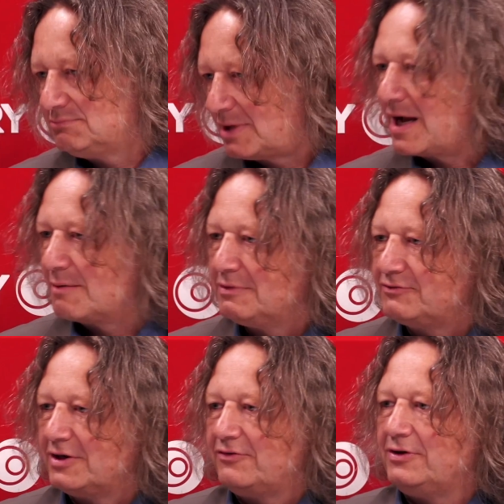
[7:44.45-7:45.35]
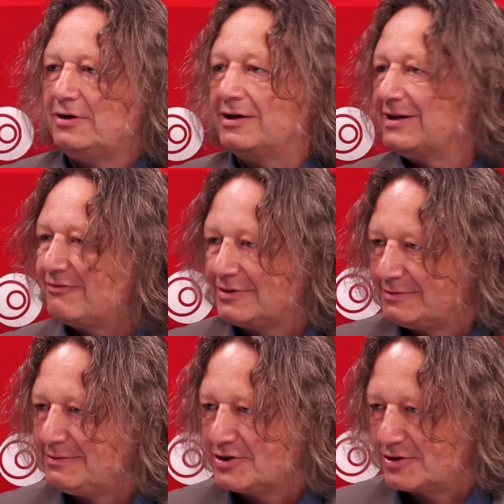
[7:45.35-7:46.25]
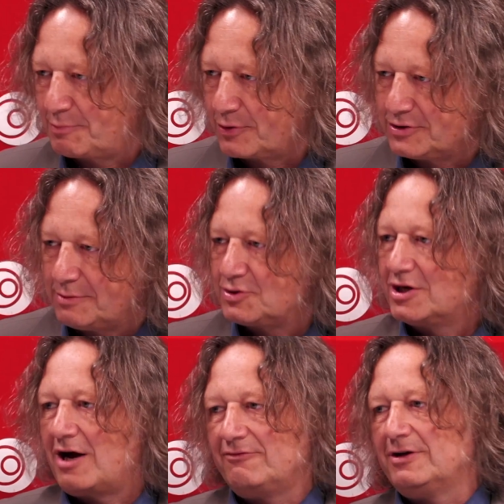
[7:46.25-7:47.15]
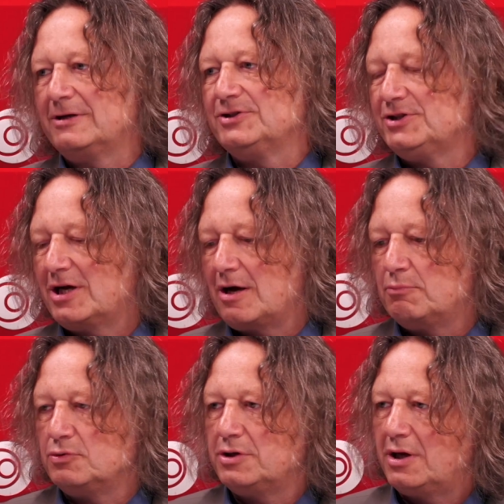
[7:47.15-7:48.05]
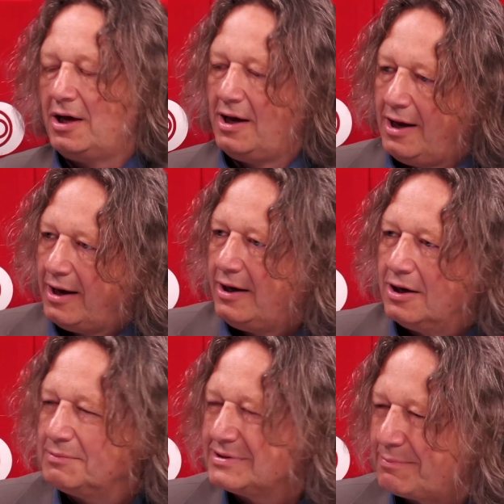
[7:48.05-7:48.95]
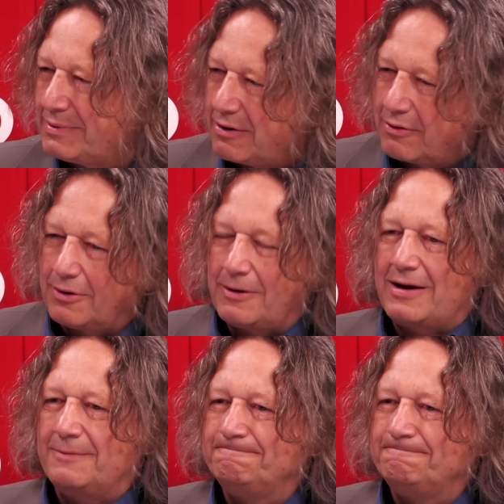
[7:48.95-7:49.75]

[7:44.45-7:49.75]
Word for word: tak jak my w tej chwili, a nawet jeszcze prościej, przy kawie gdzieś na kampusie i on by zapytał go,